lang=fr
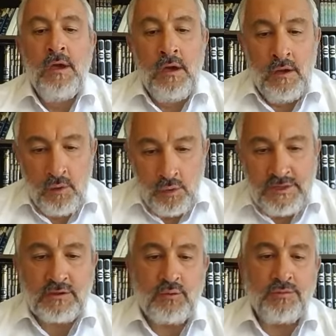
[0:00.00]
Le
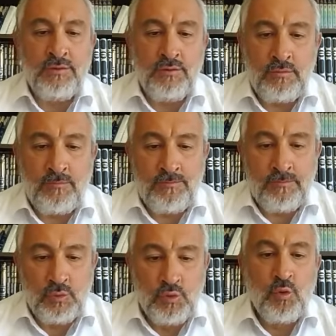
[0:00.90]
texte continue,
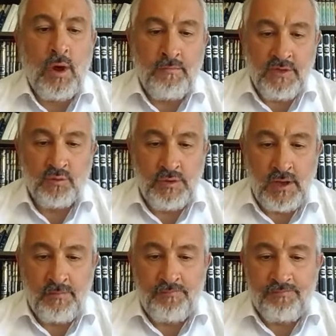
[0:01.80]
toujours Rabbi
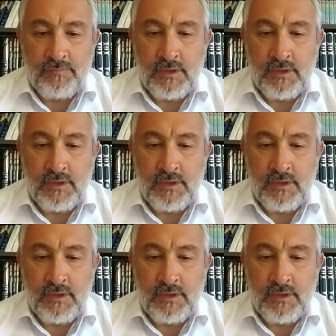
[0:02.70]
Yehuda.